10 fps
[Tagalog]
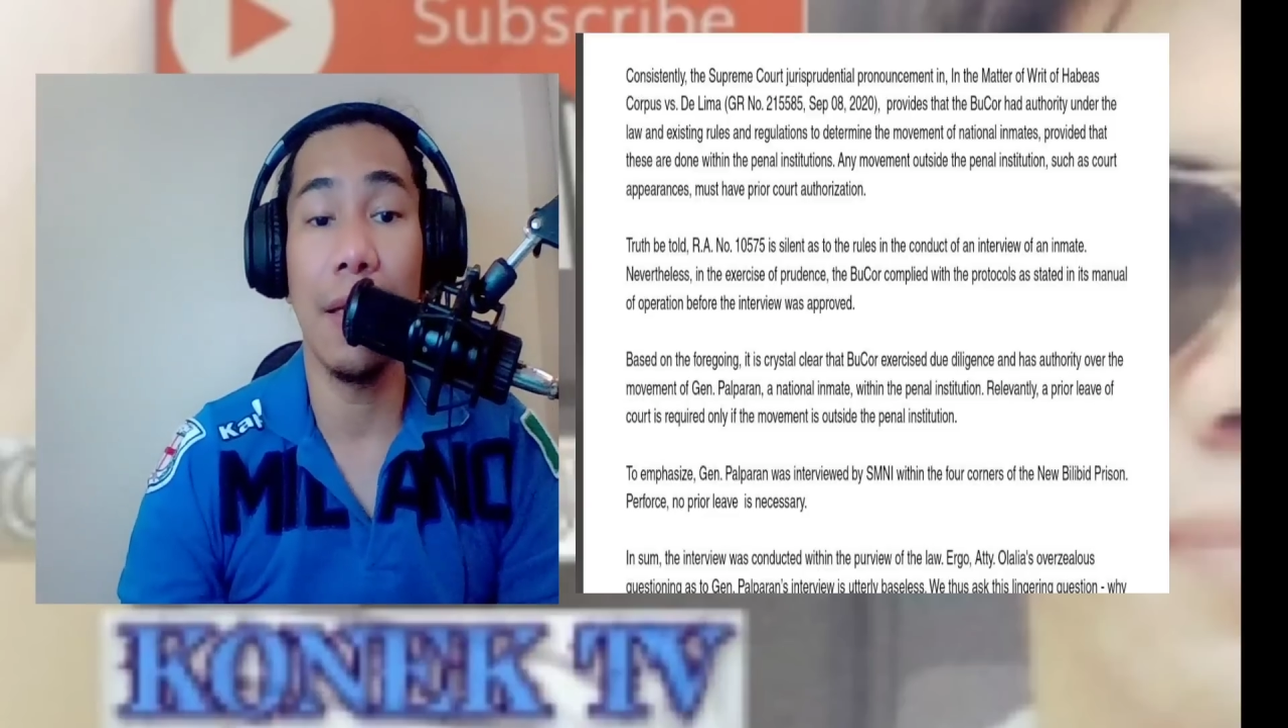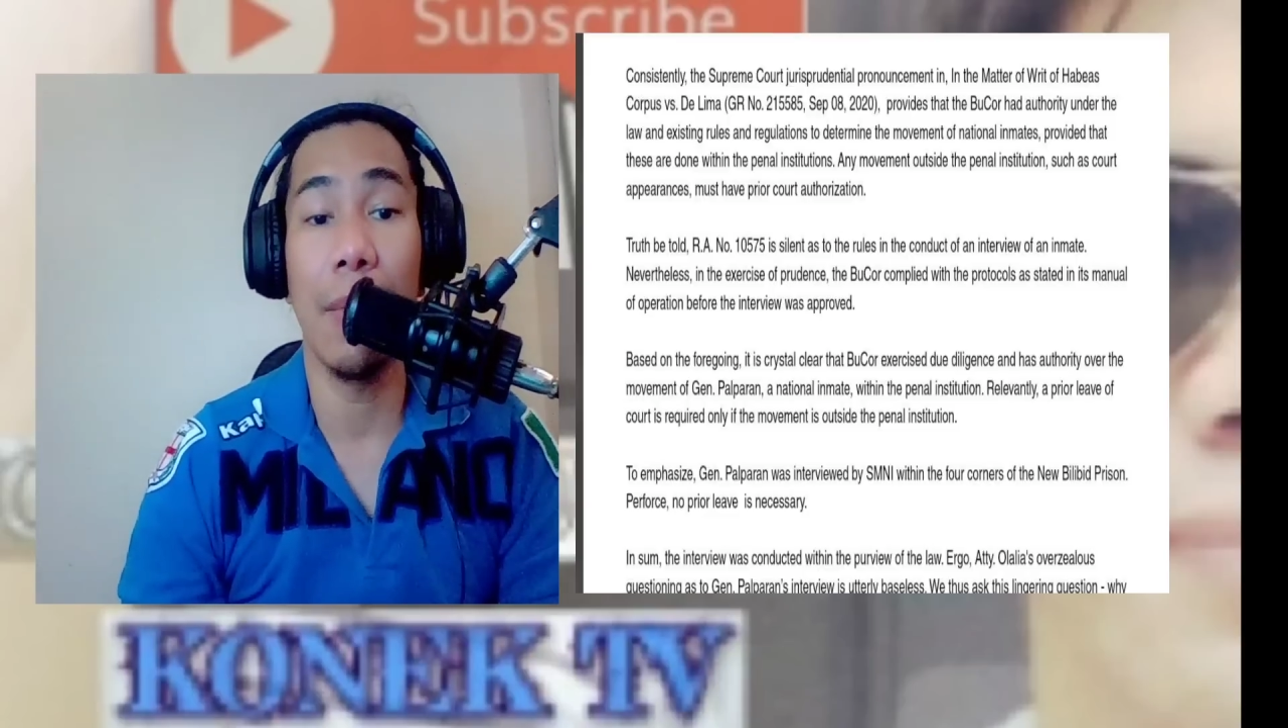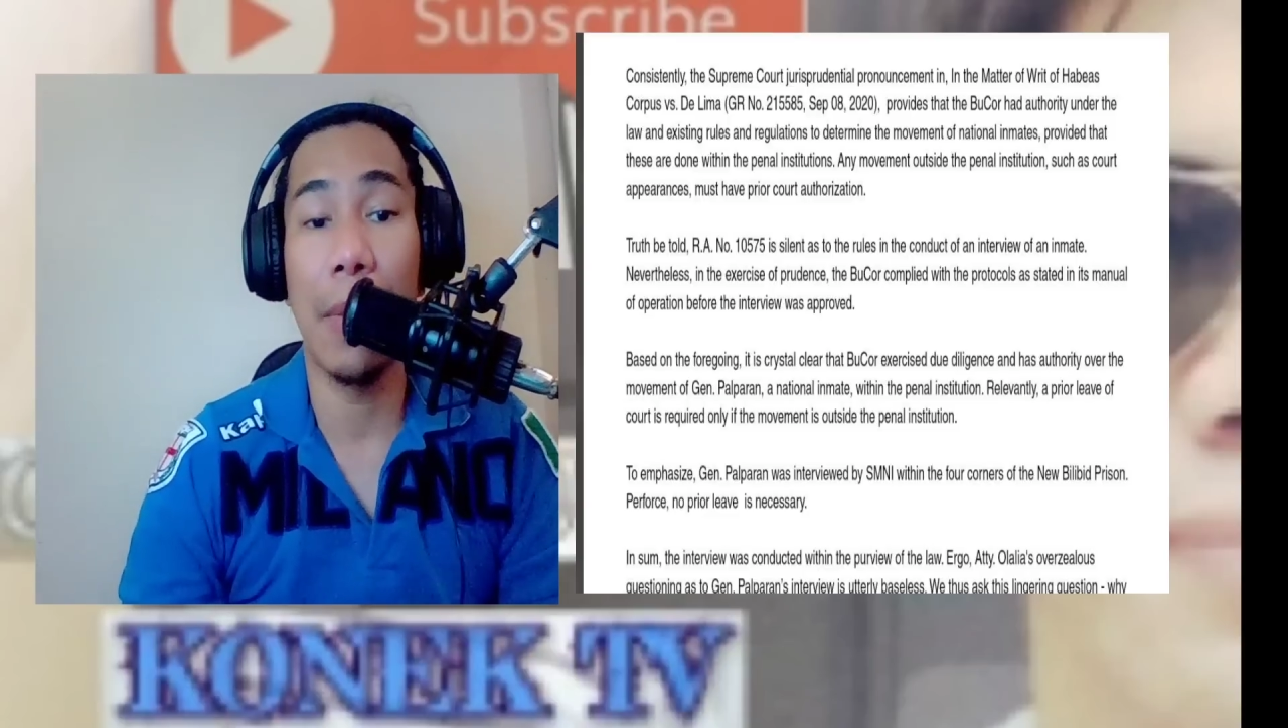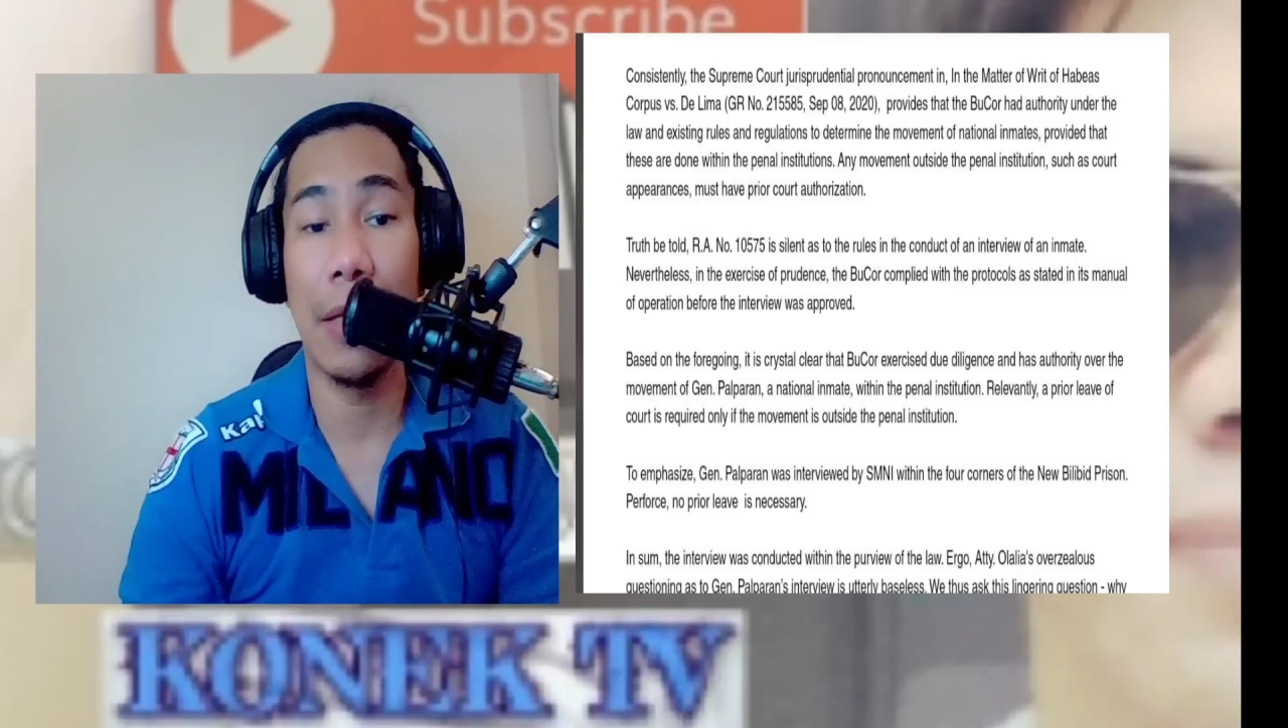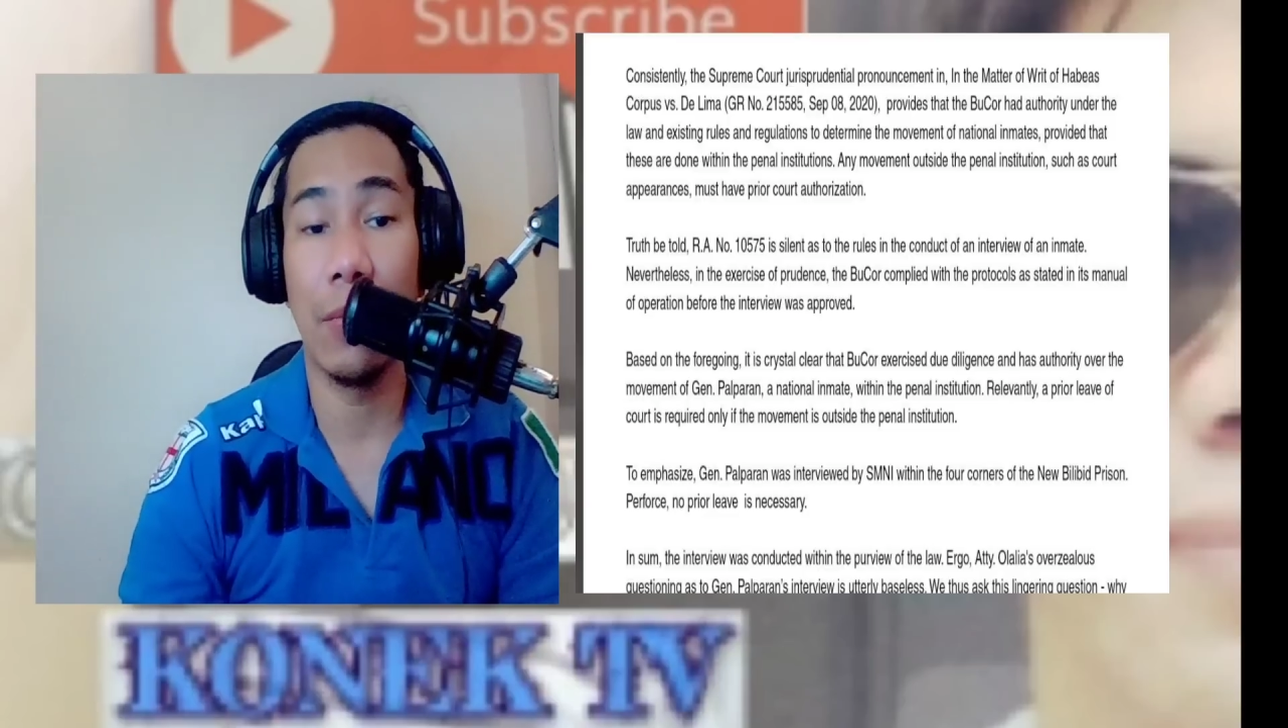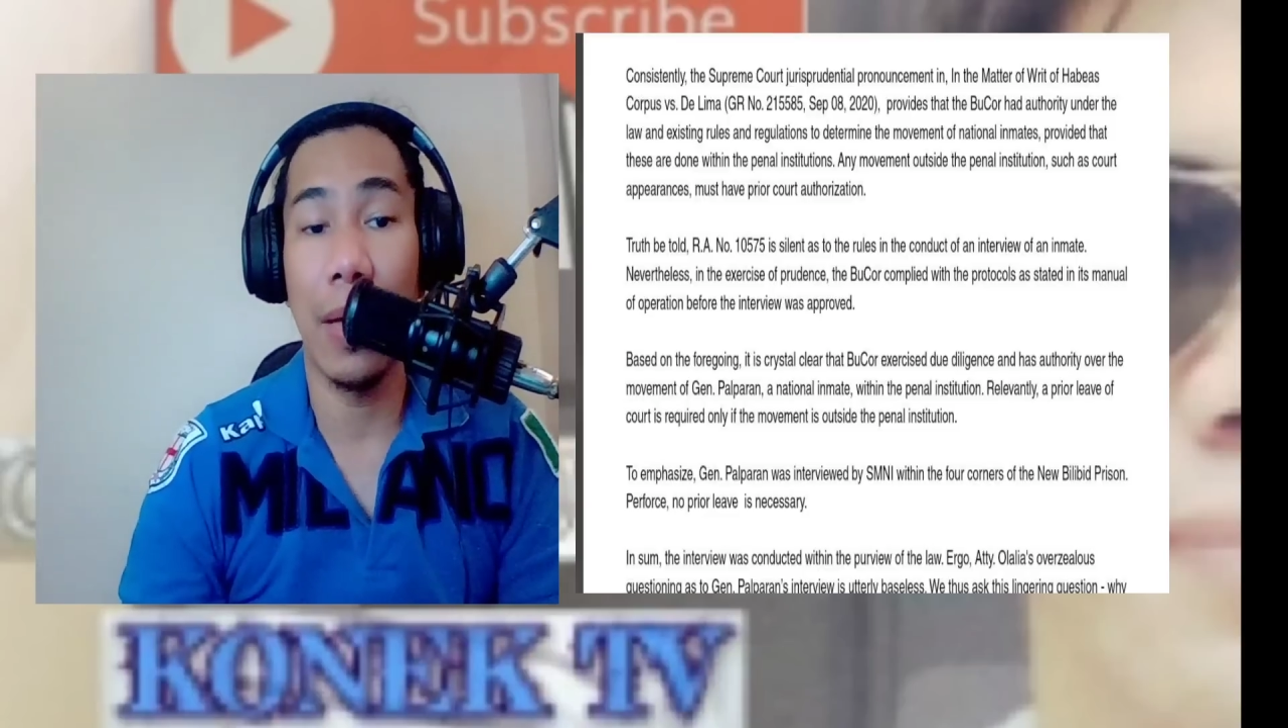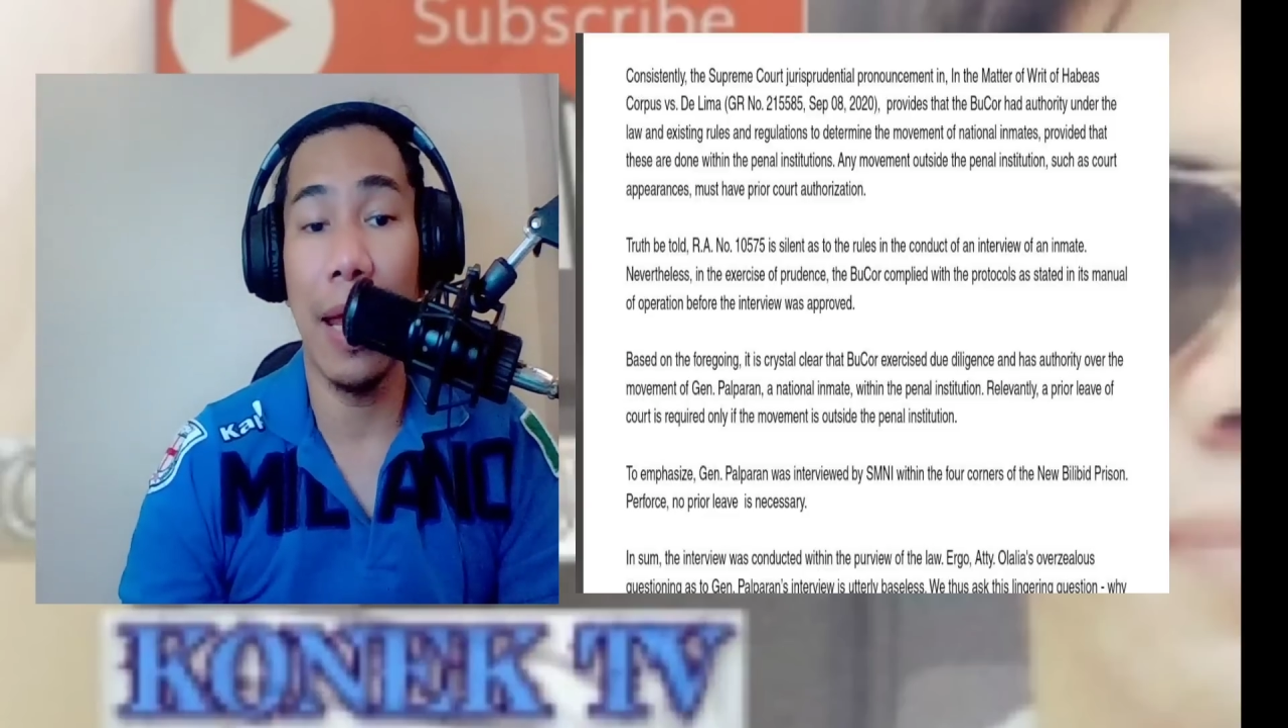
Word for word: the manual.